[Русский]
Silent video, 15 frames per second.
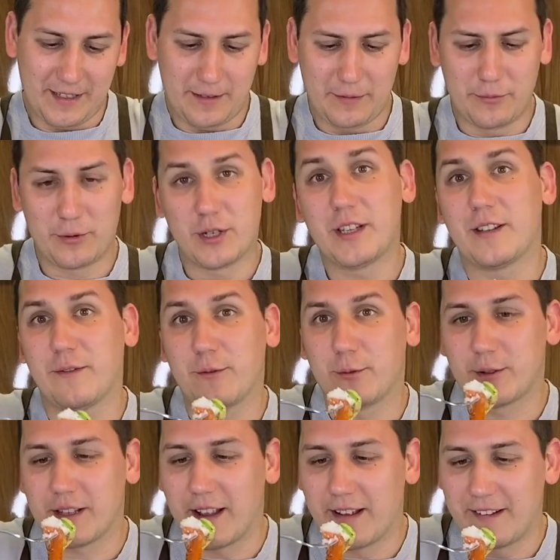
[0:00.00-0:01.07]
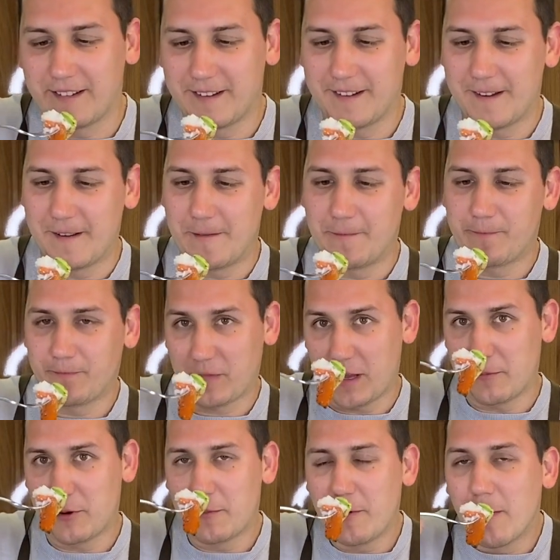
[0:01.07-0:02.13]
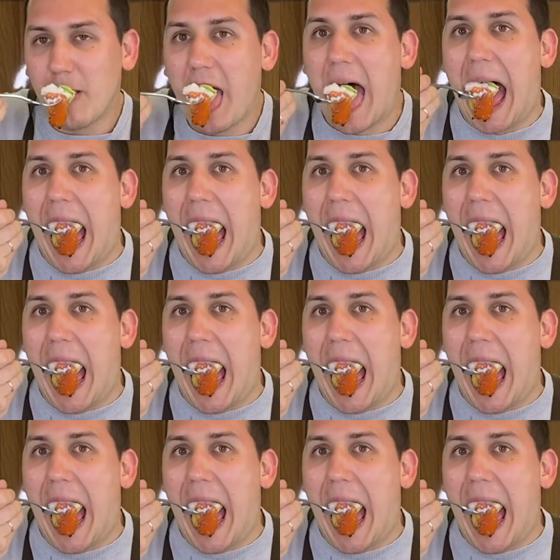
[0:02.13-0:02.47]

Потому что это вкусно. Пробуем.